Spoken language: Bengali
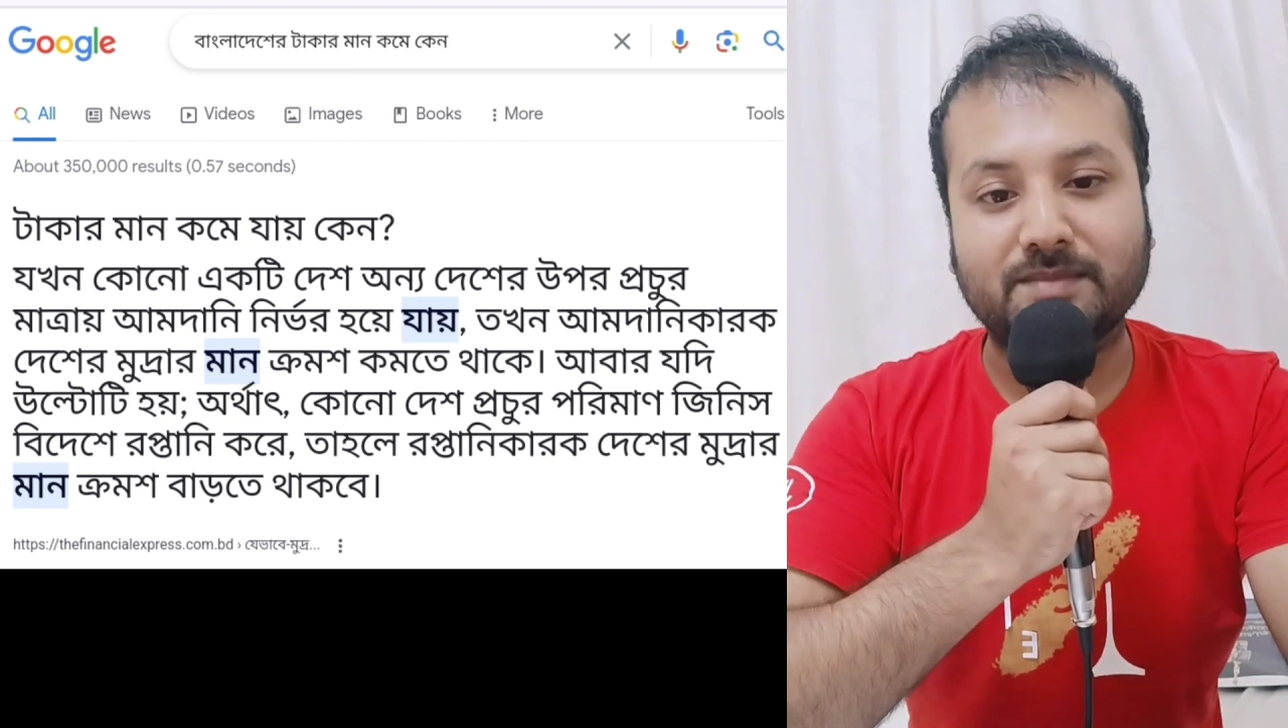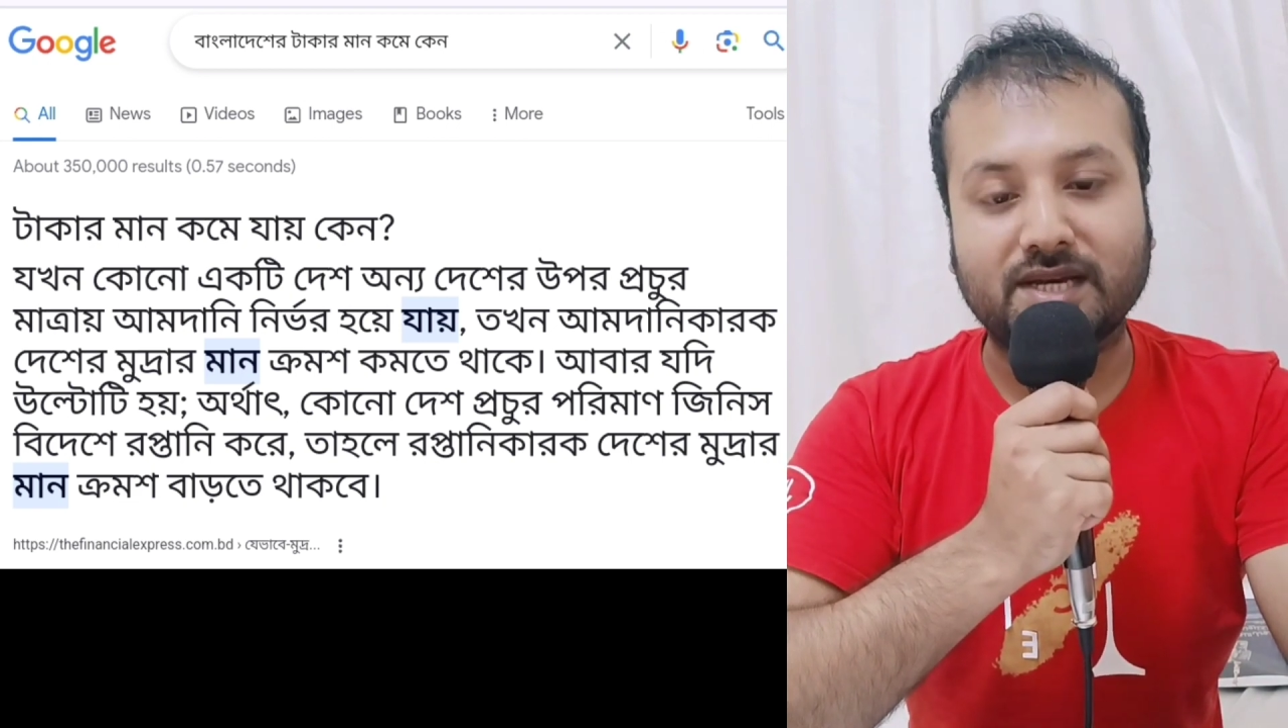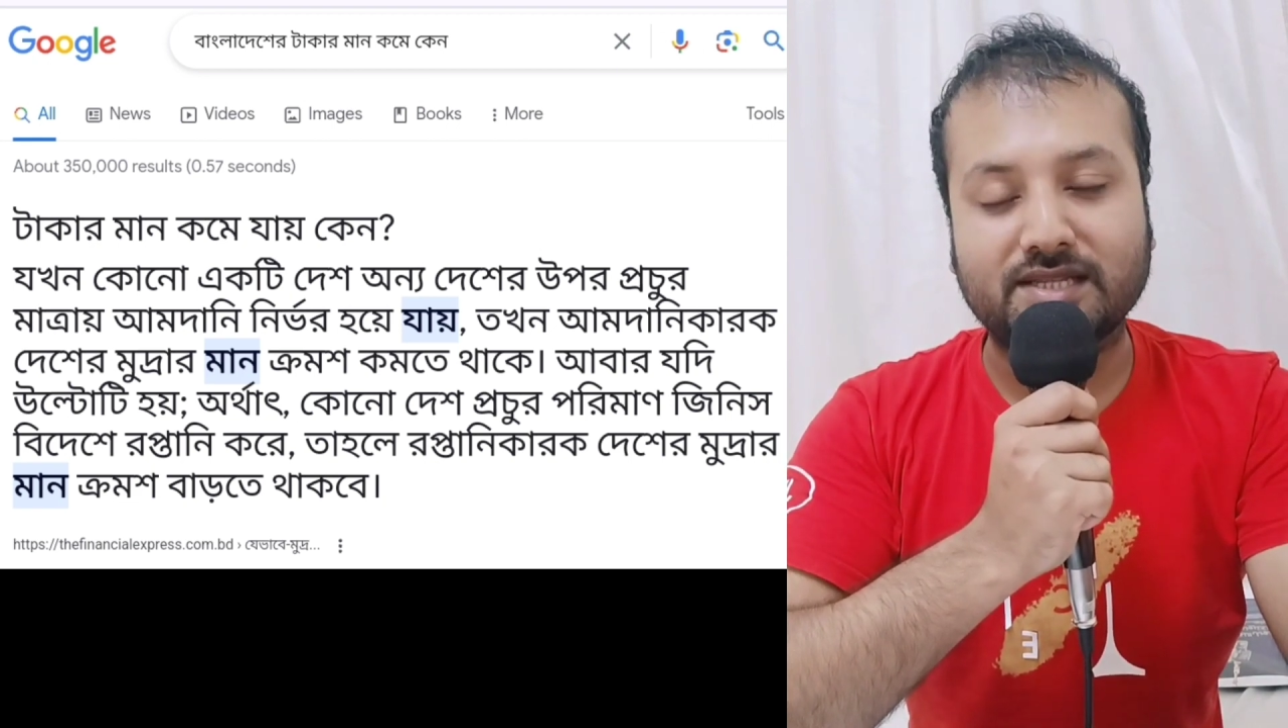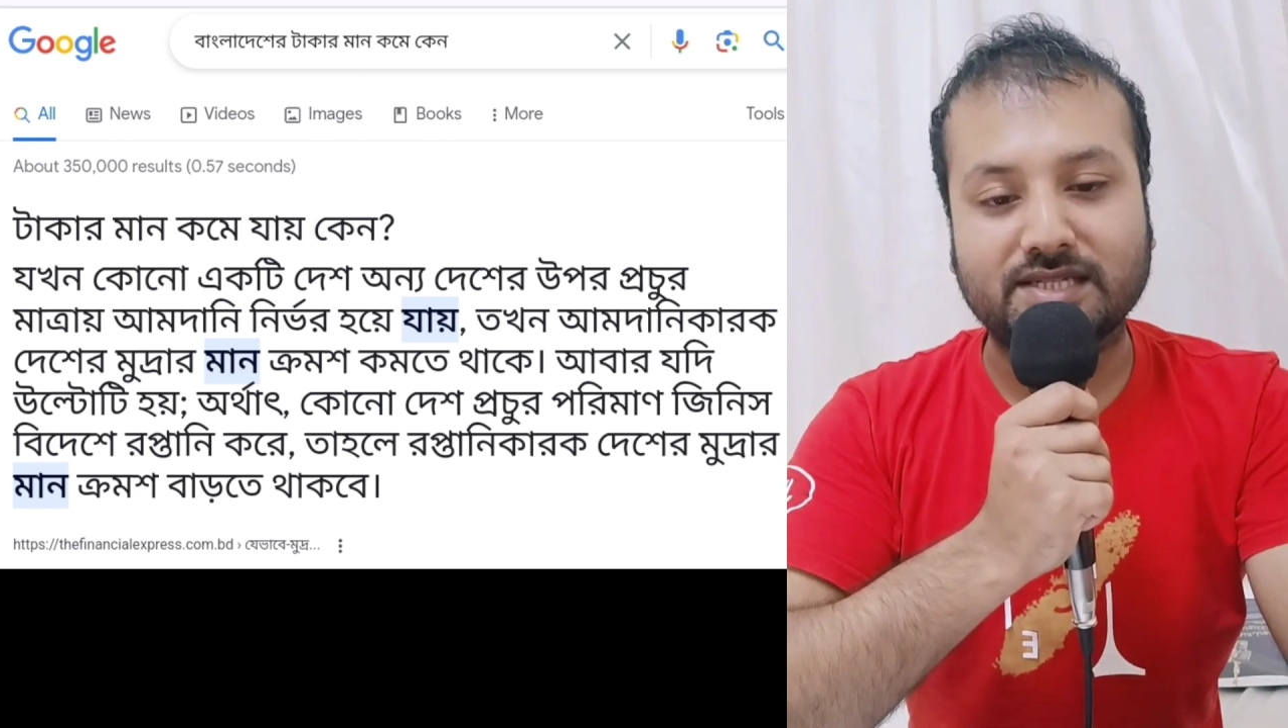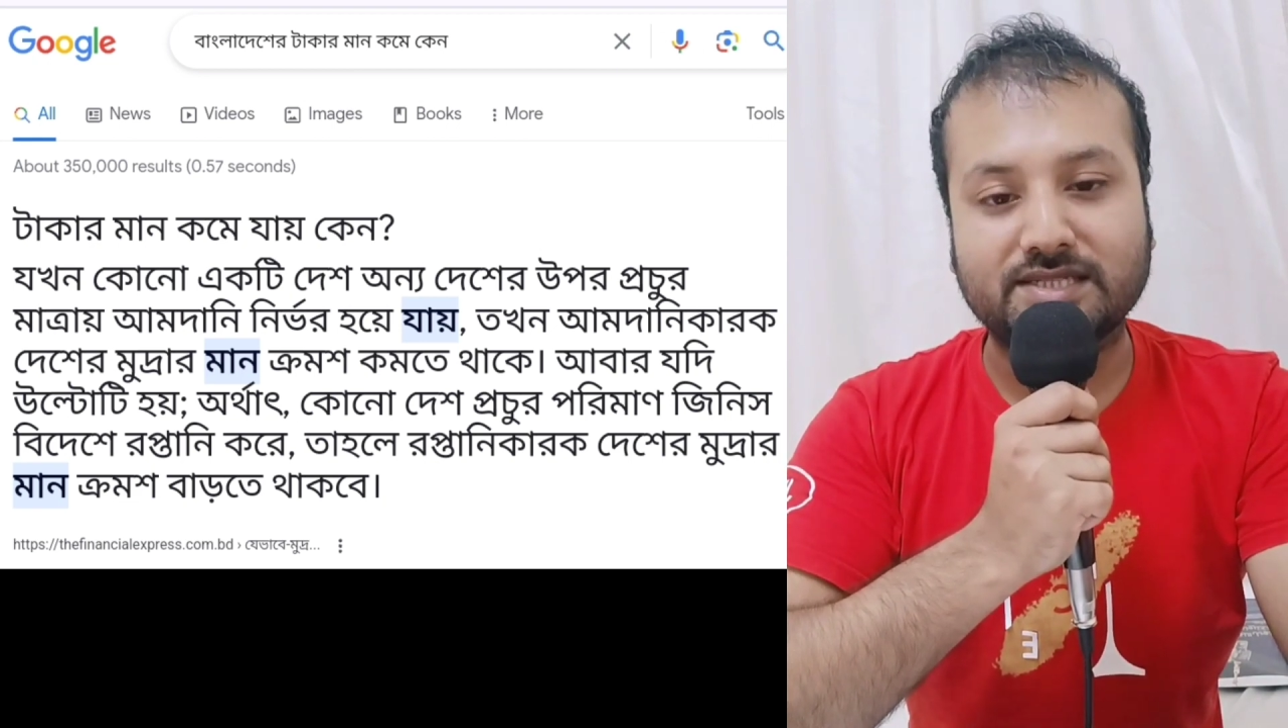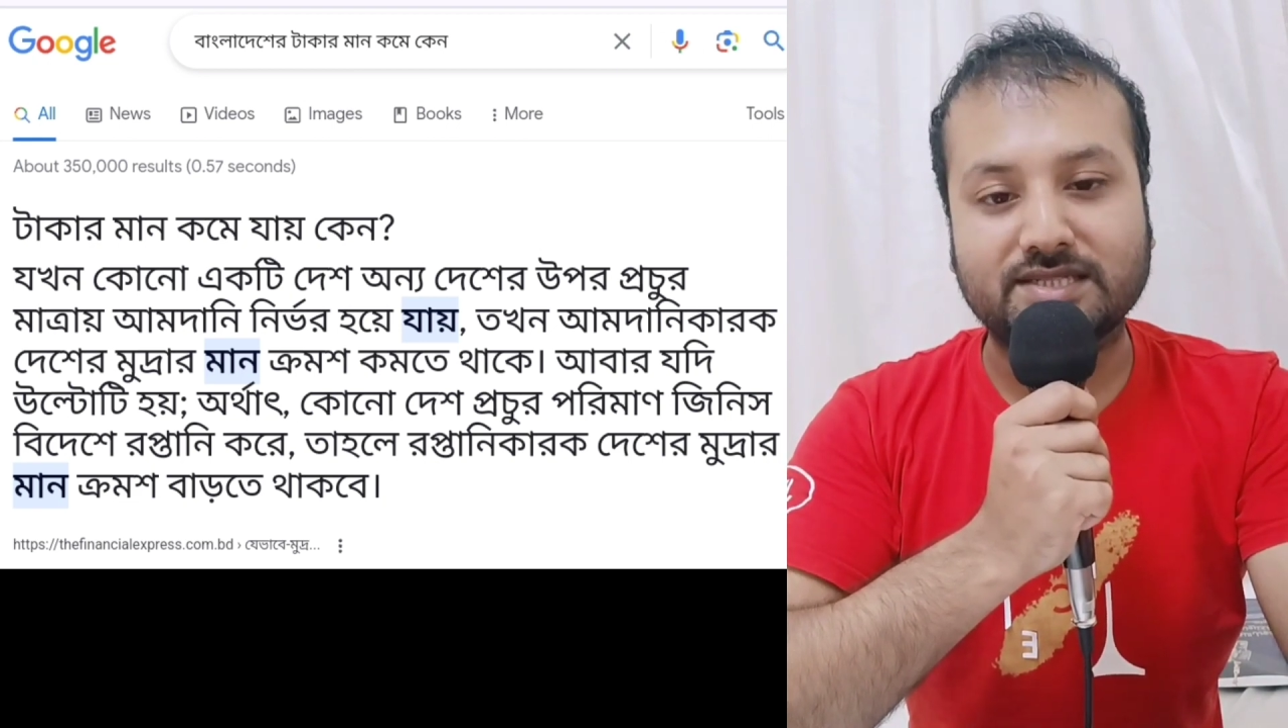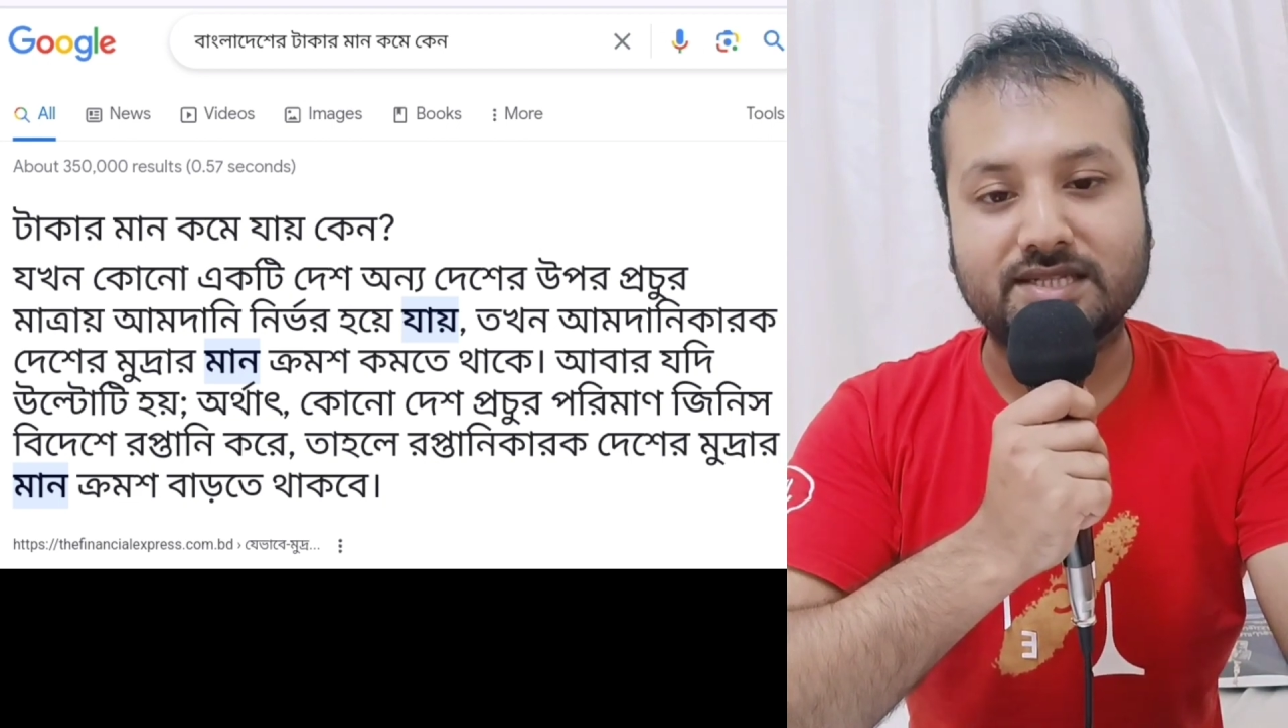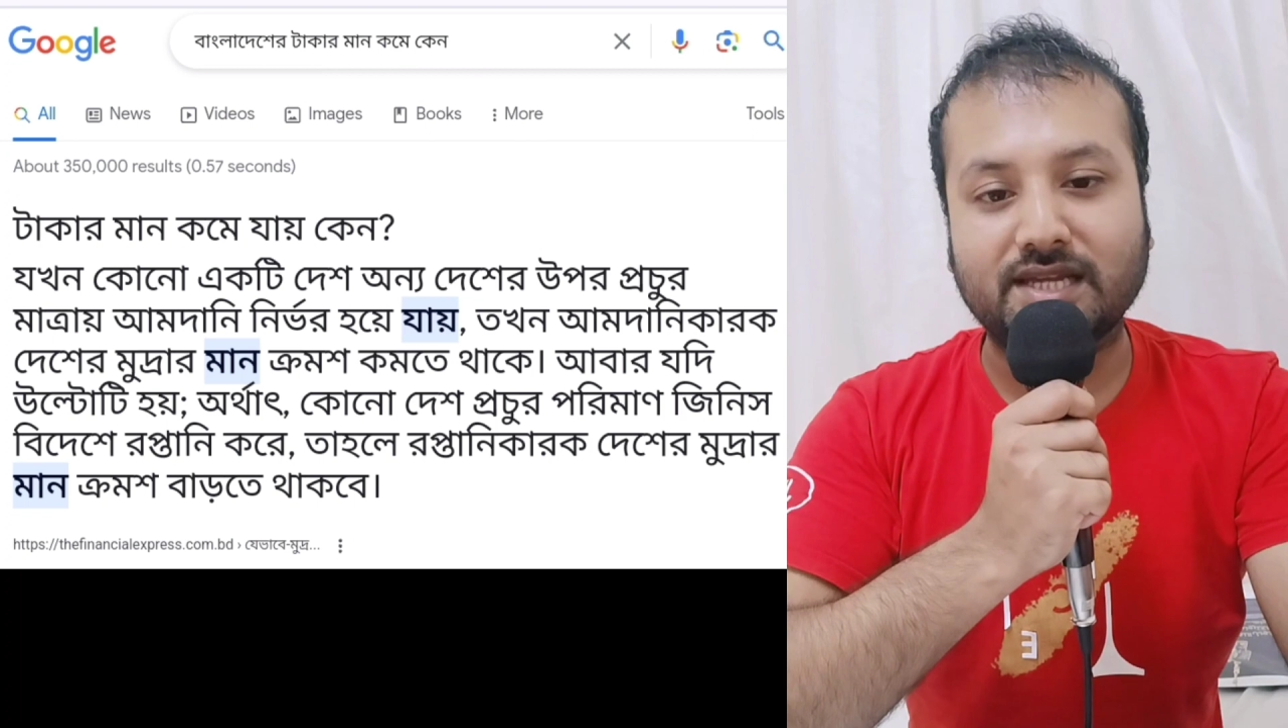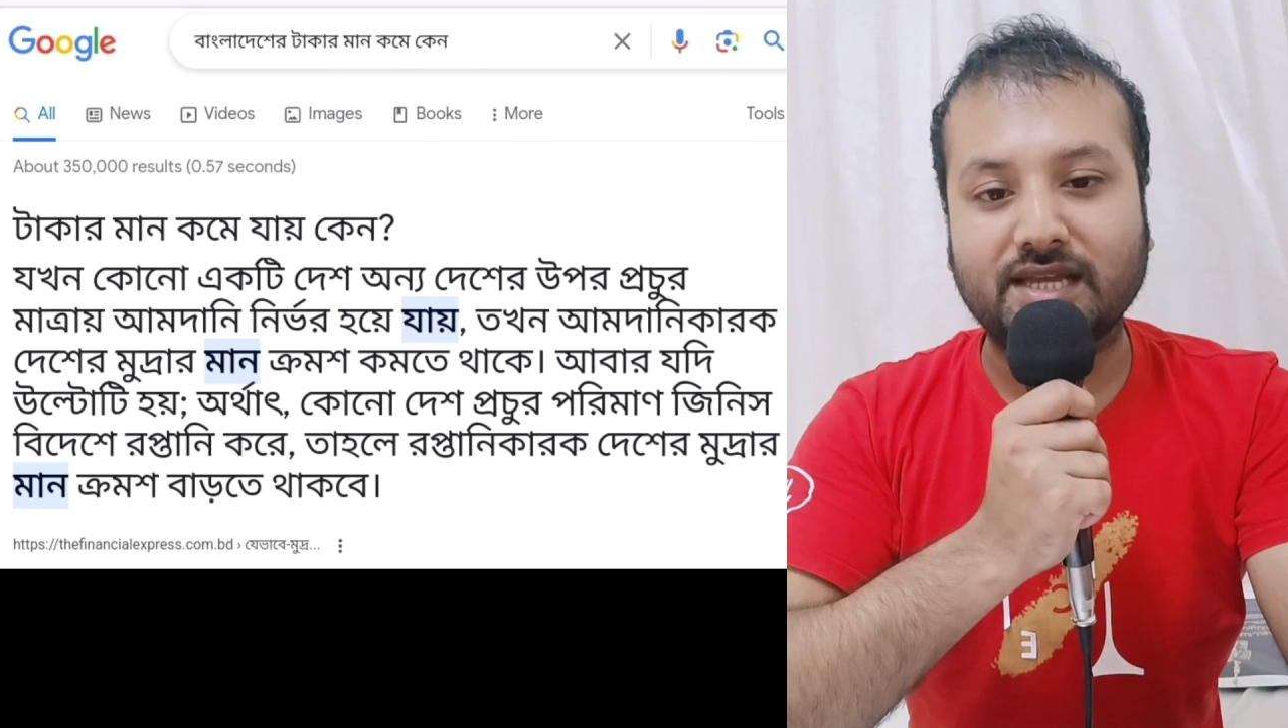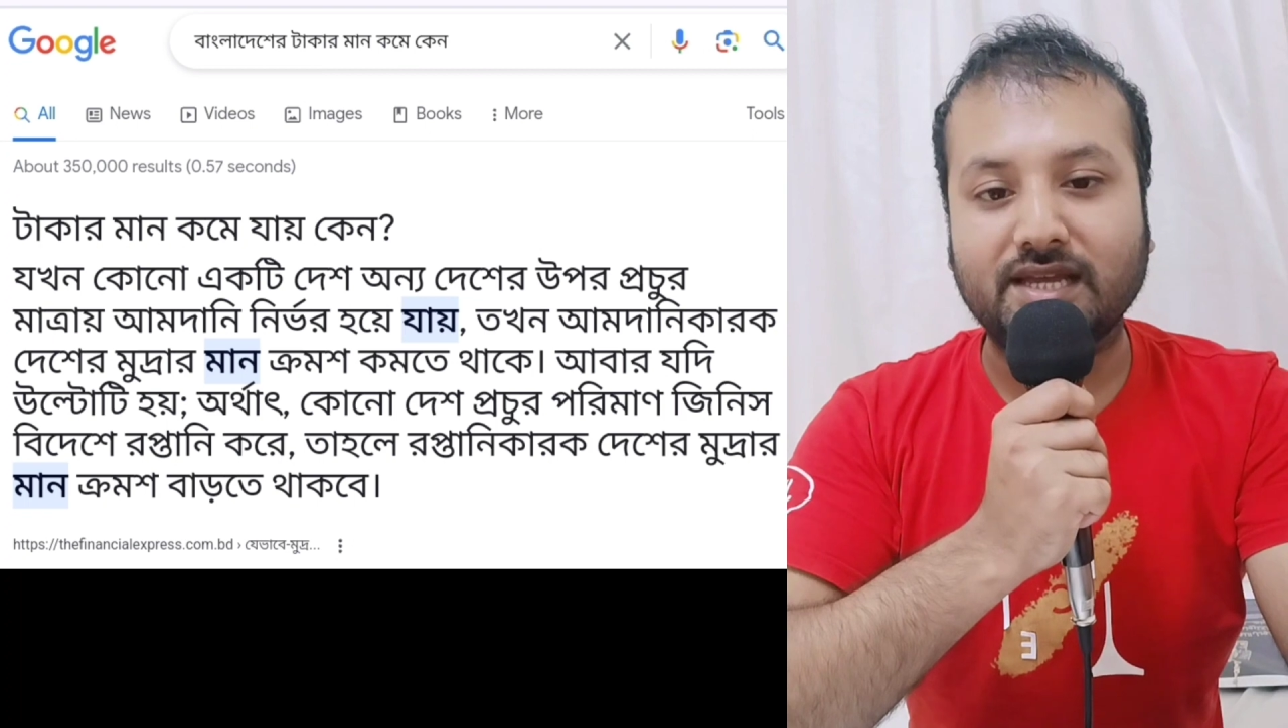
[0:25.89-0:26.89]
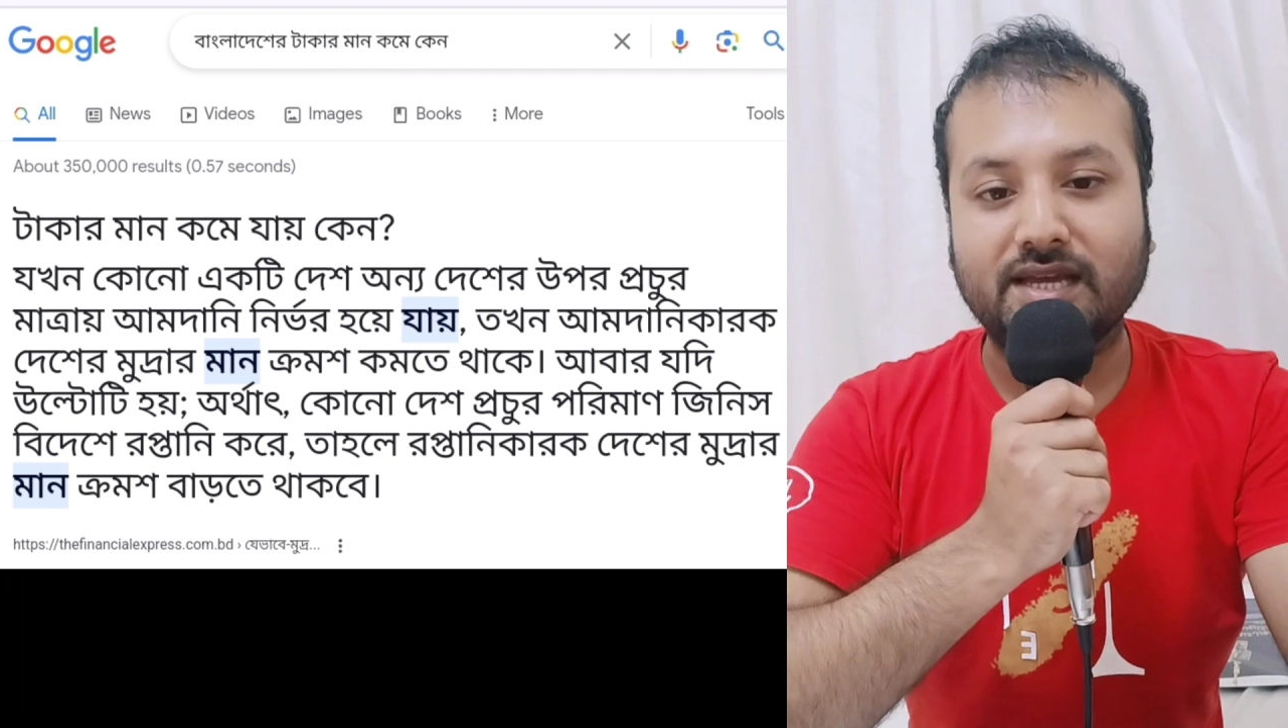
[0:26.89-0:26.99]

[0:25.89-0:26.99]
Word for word: কিংবা দেশের যে